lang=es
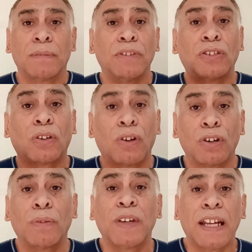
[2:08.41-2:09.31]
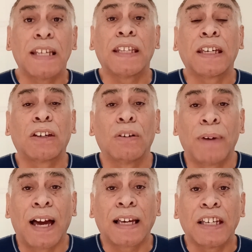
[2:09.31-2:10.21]
Mi socorro viene de
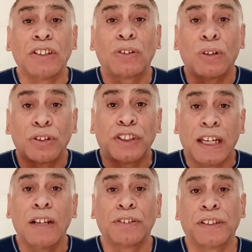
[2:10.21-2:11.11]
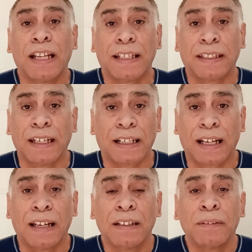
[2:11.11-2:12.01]
Jehová que hizo los cielos y la tierra.